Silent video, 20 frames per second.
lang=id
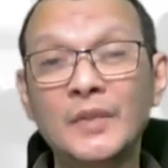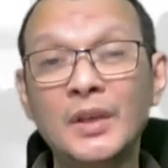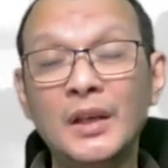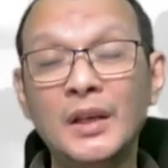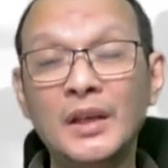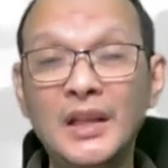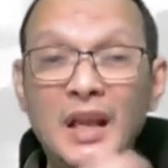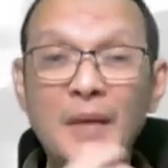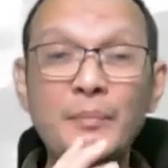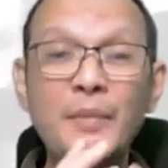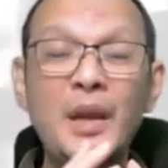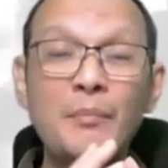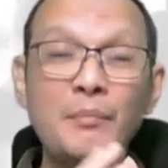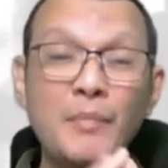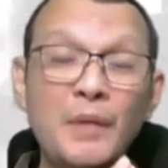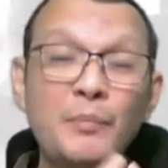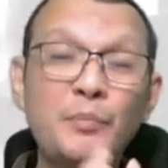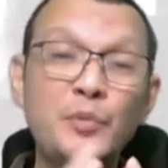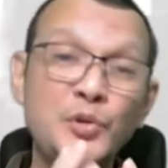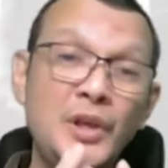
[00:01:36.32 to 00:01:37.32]
Dia
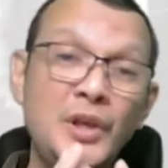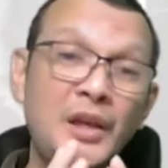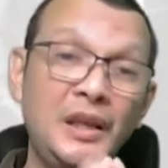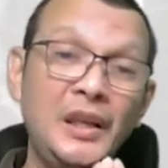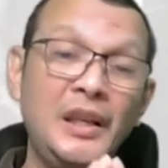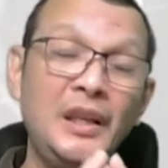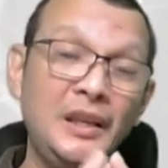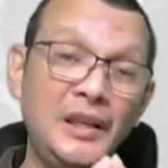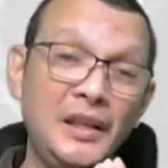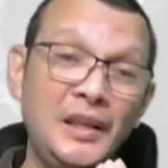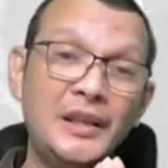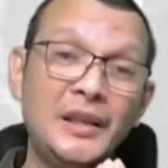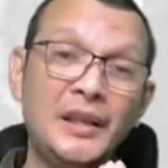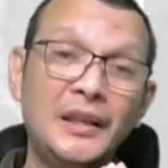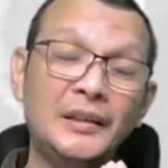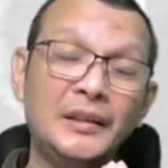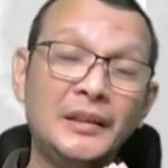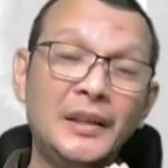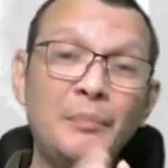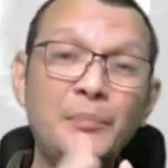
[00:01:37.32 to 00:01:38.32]
memang punya
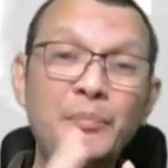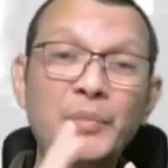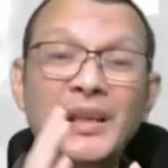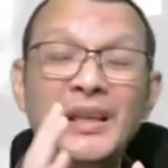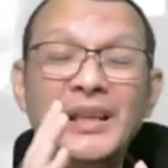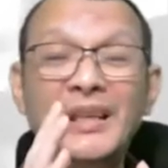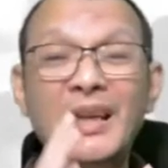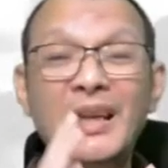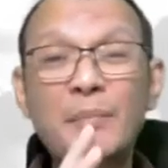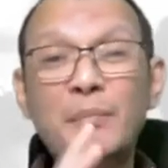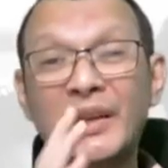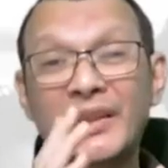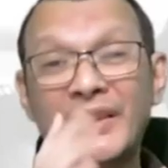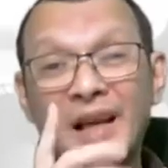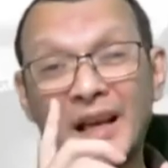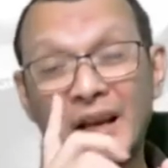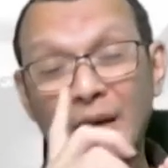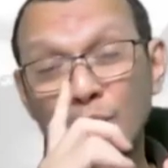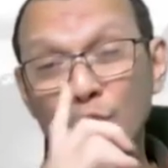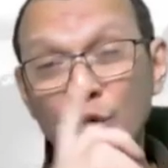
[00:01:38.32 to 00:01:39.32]
keinginan, tapi dia
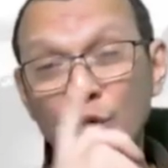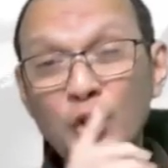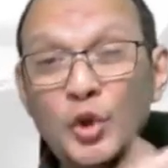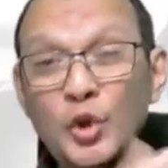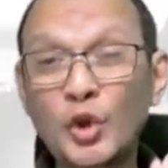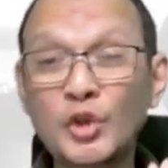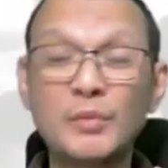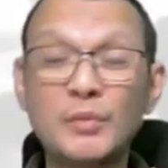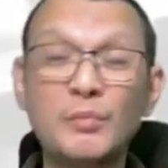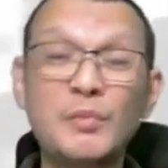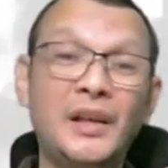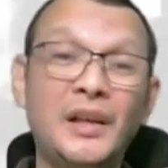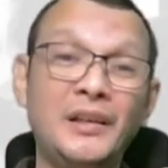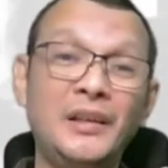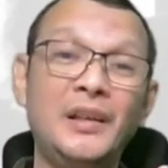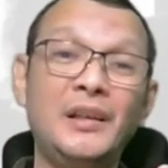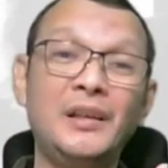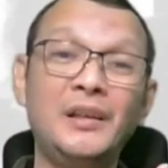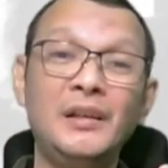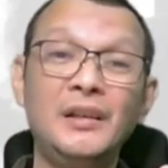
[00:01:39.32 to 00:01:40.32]
berjalan mundur sebenarnya.
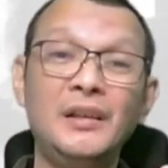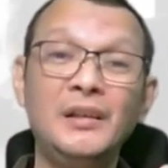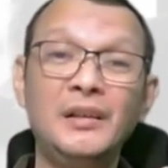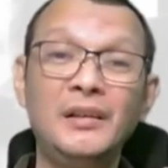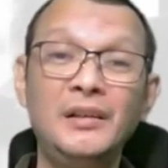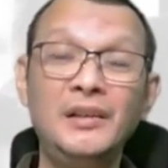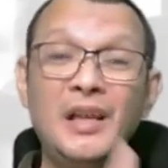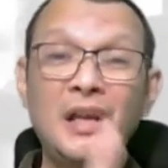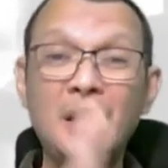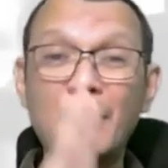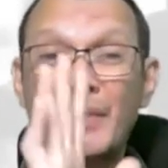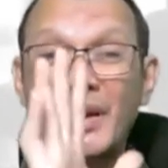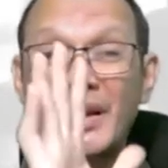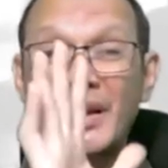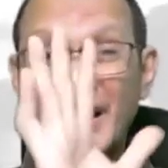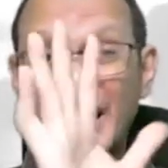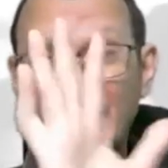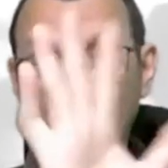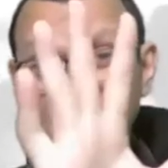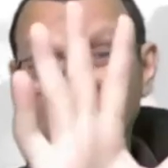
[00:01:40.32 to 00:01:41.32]
Dia
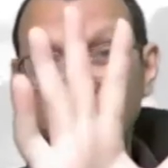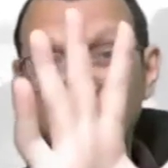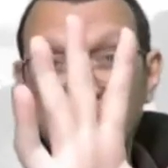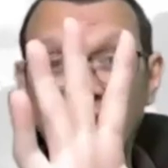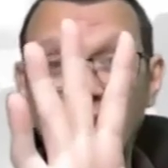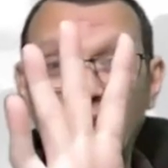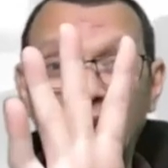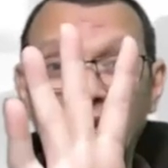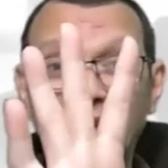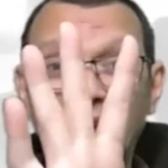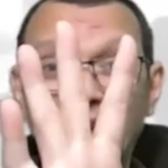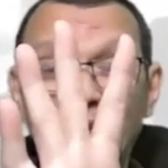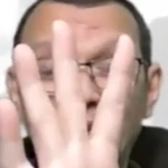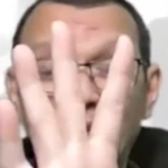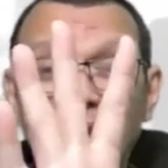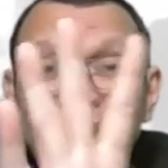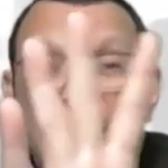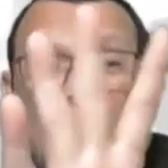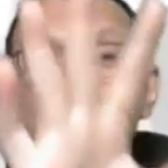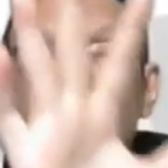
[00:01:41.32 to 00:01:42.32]
melihat kepada
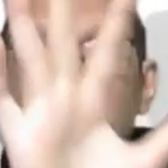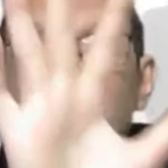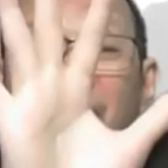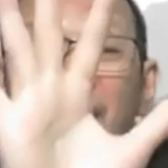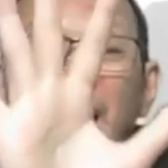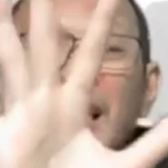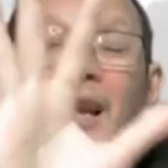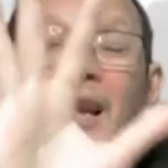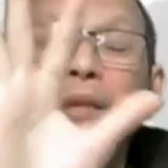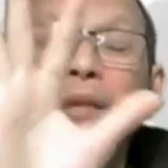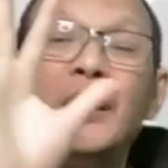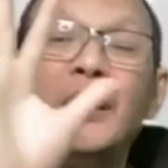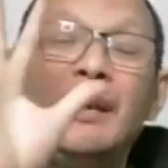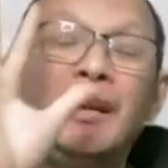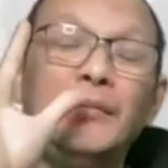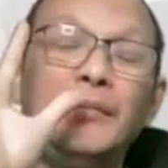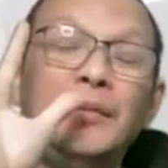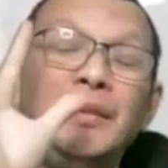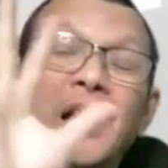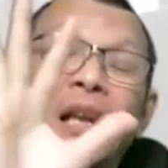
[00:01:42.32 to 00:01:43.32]
ketakutan, menjalan
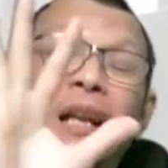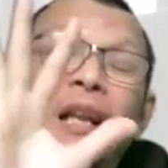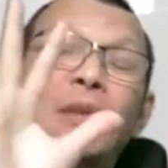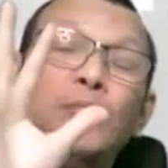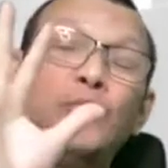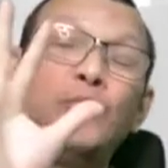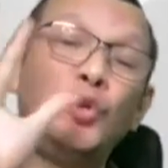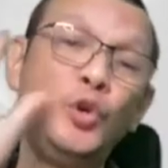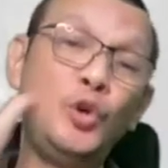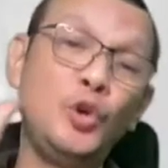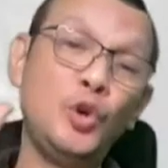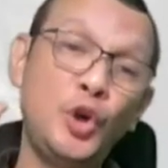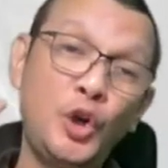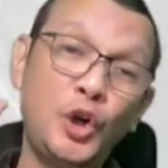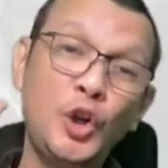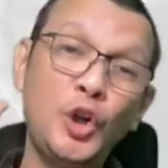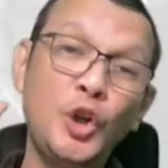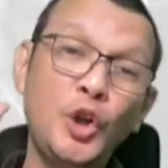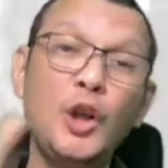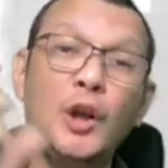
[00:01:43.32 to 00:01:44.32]
jalan mundur,
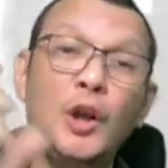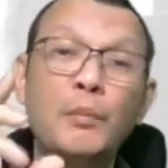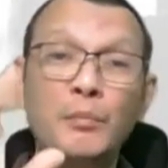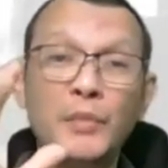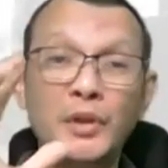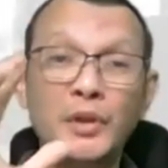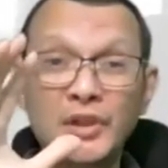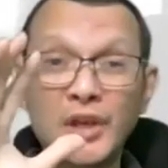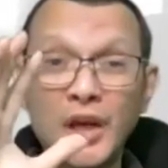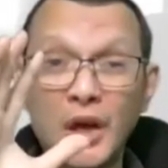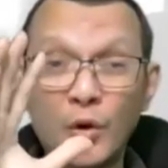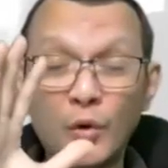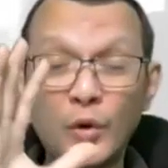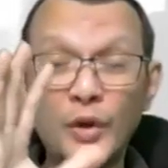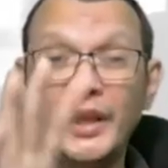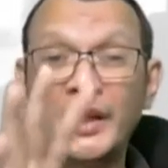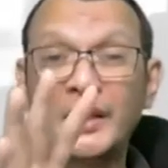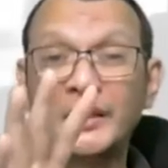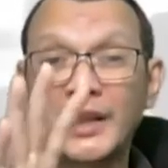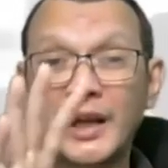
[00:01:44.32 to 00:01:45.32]

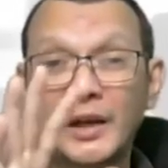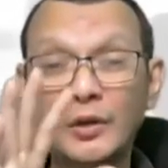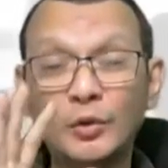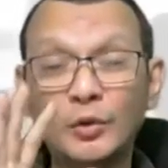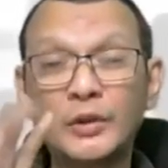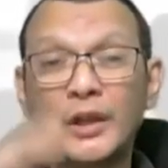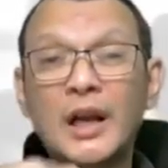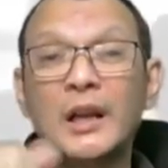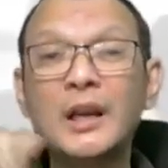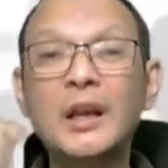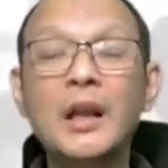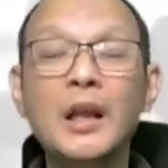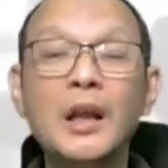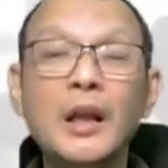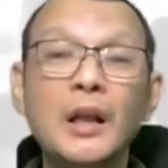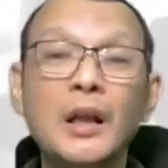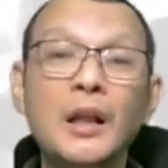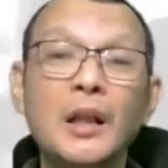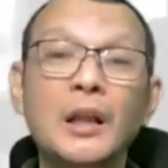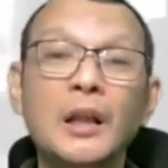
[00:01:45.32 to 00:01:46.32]
menjauhi ketakutan,
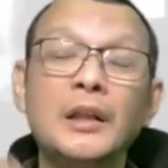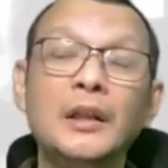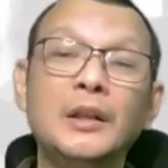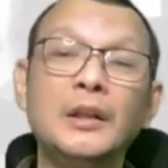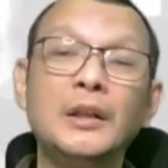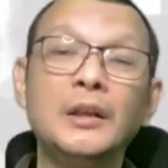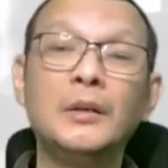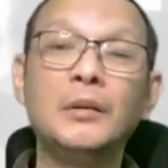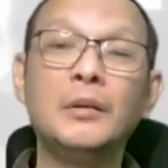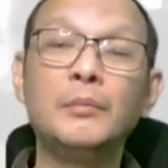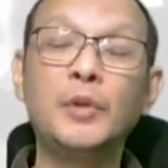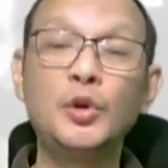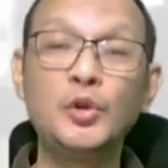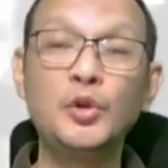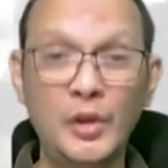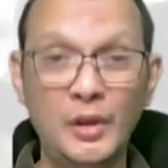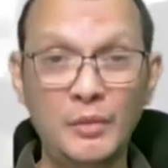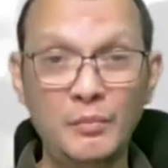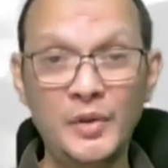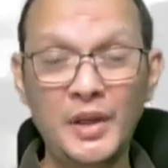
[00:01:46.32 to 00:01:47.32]

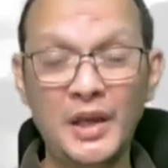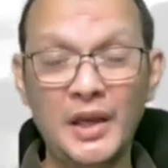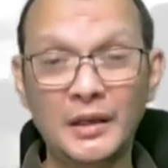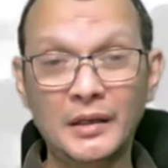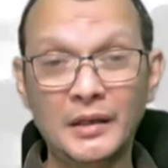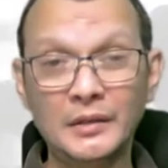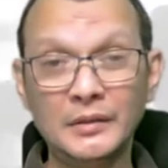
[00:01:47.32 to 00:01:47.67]
menuju impian.